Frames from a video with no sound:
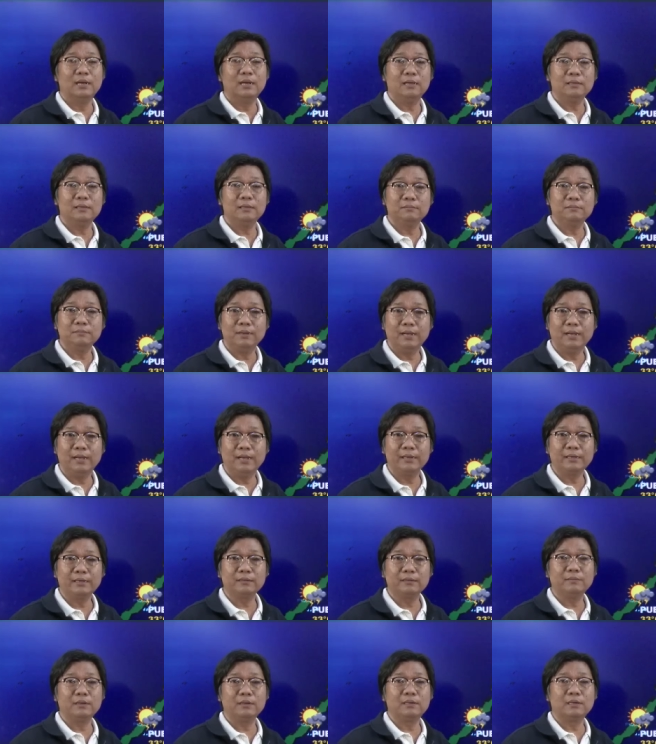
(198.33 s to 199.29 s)
at
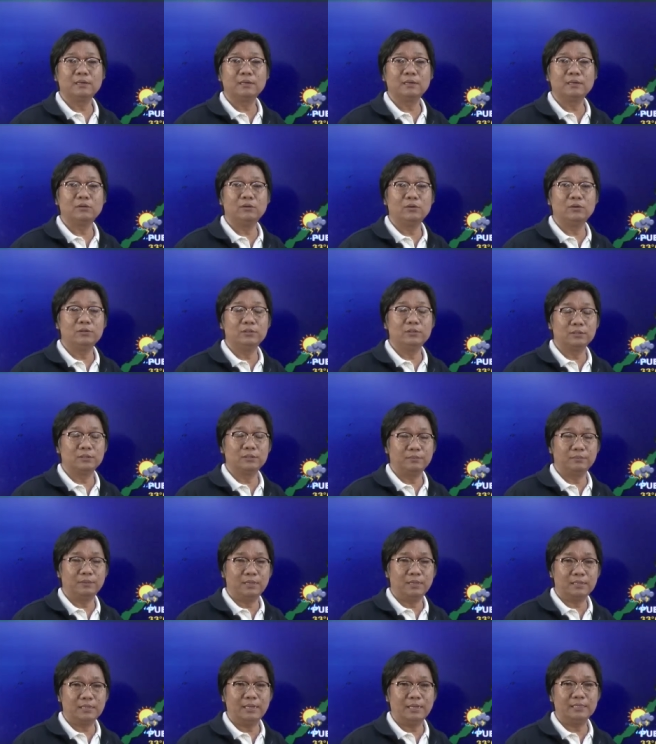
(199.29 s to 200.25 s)
maaring magkaroon ng
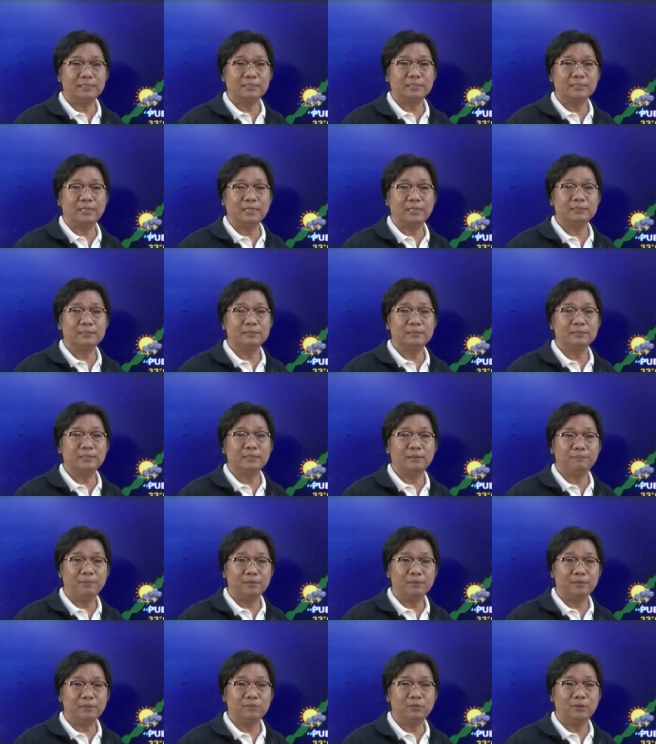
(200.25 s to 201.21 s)
mga kalat-kalat na
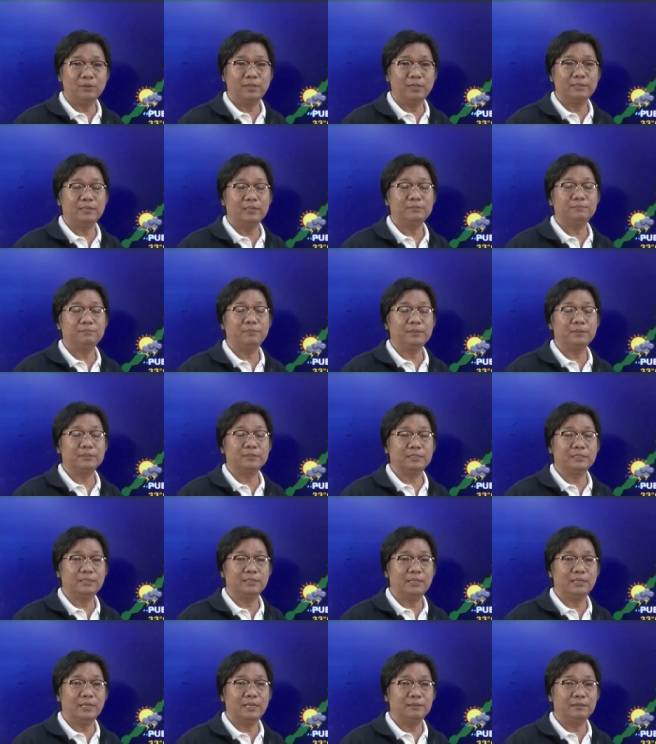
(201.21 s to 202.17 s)
pagulan at
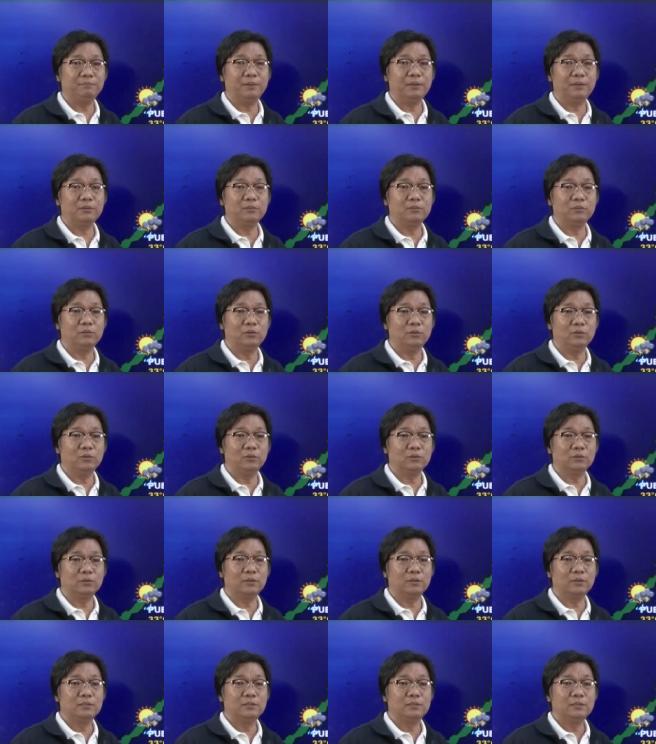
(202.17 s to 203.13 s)
pagkidlat pagkulog.
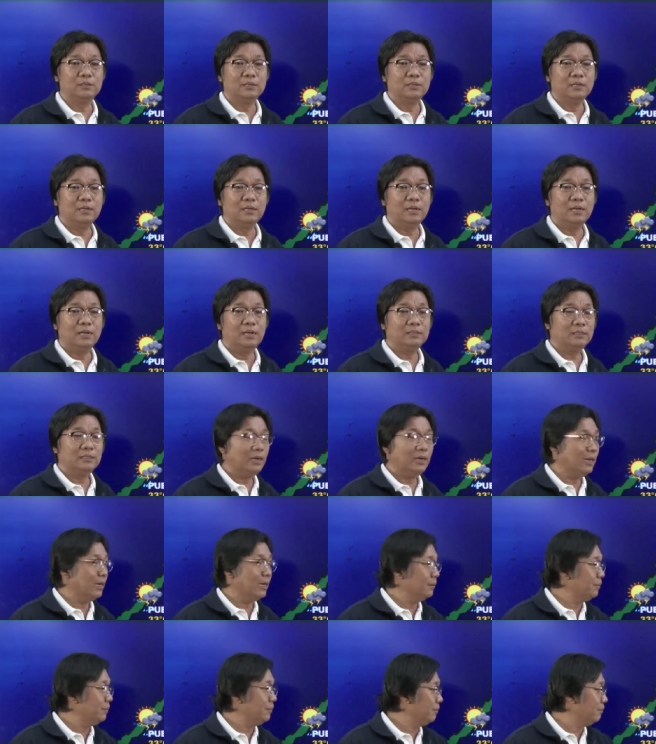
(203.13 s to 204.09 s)
Ang
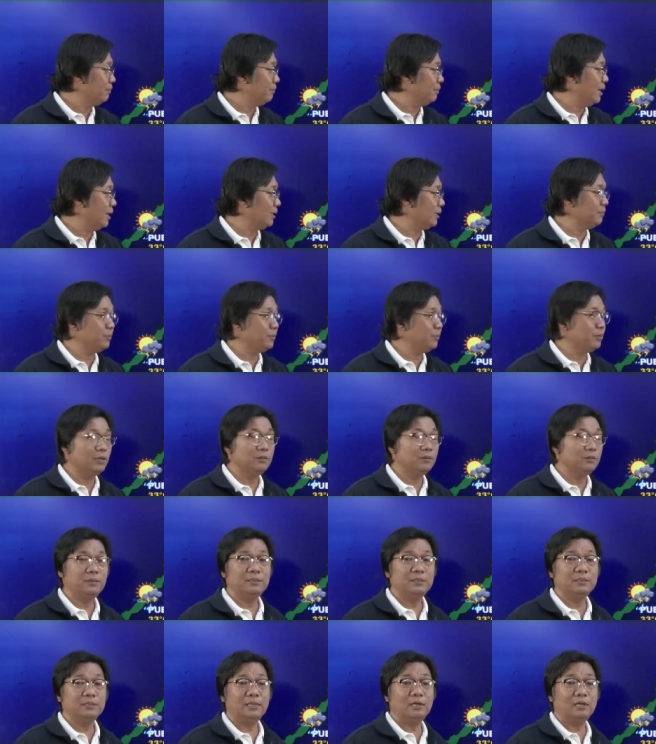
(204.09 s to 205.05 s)
nalalabing bahagi po ng
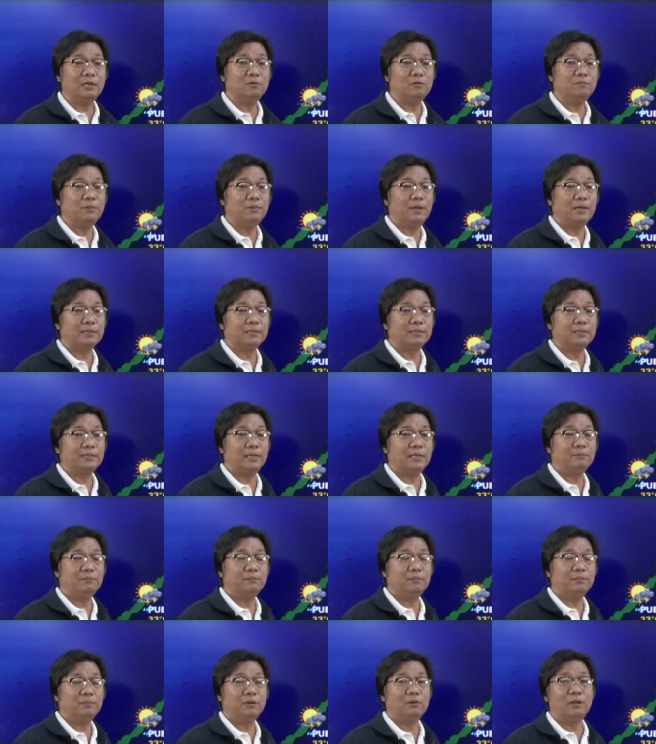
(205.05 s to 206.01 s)
Mindanao,
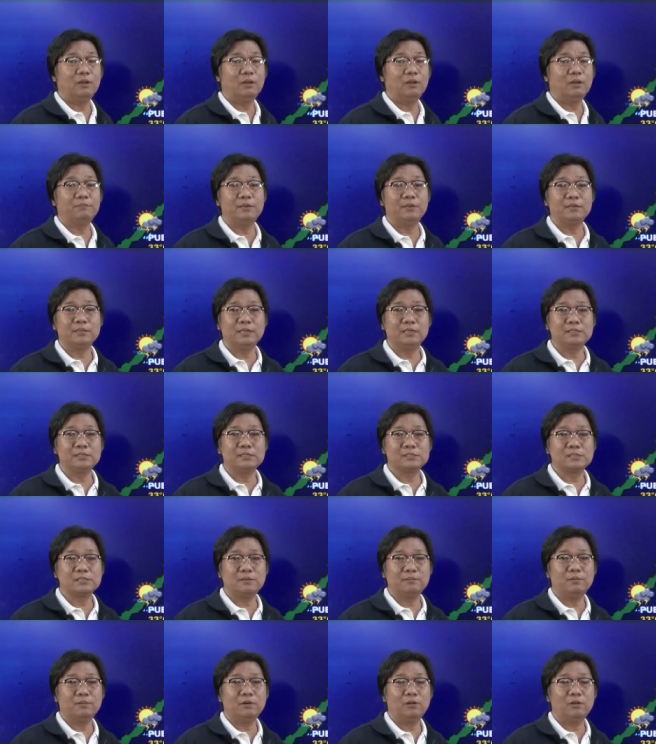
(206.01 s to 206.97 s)
bahagyang maulap hanggang
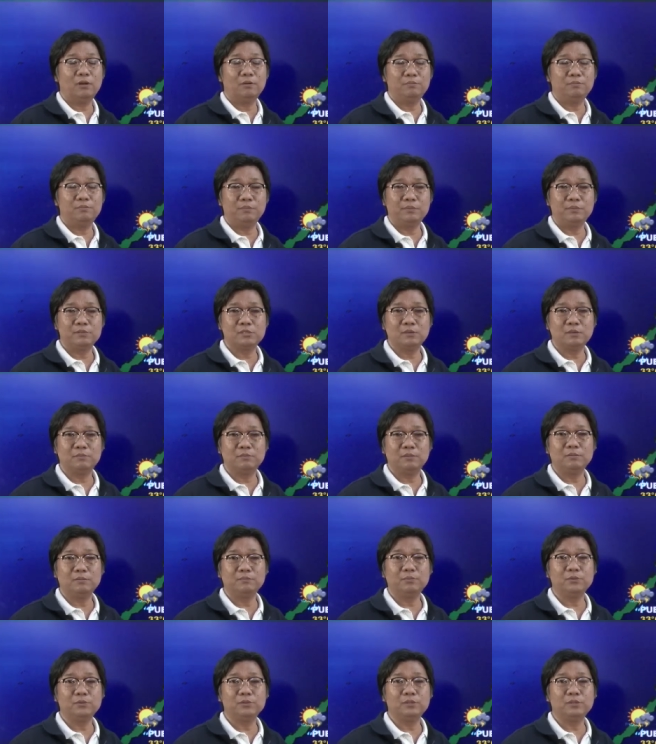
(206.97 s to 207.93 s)
sa maulap. Ibig
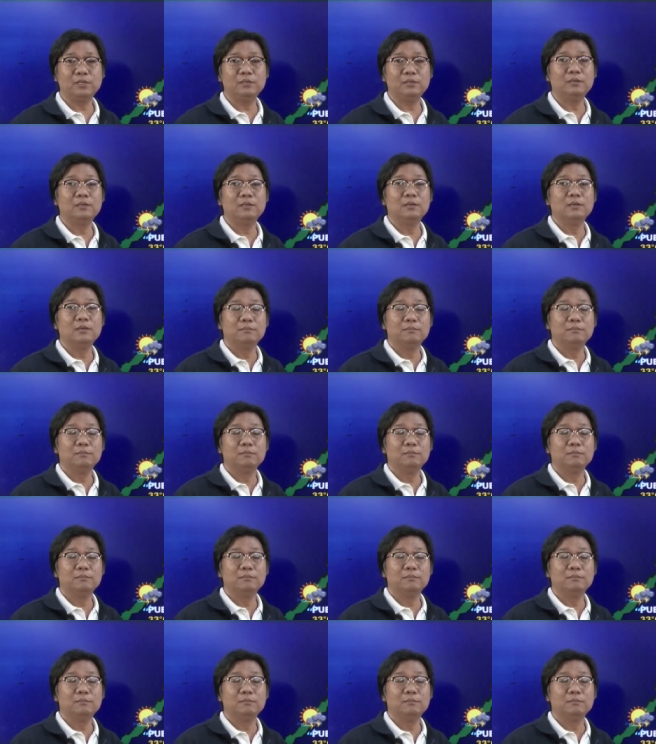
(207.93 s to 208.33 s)
sabihin po niyan,